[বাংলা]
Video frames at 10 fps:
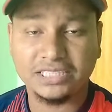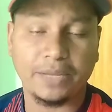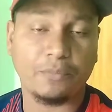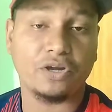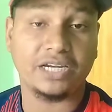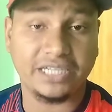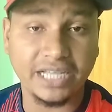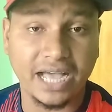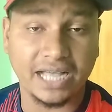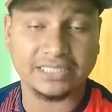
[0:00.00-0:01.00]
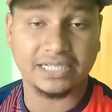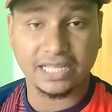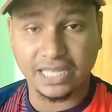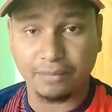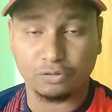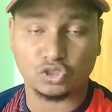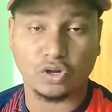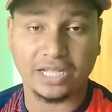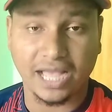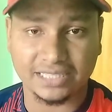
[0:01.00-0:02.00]
সেই পয়েন্টটি ঠিক আছে নাকি এবং
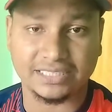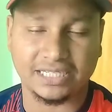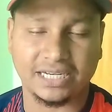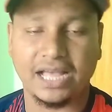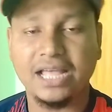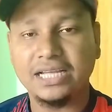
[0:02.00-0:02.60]
সঠিক আছে কিনা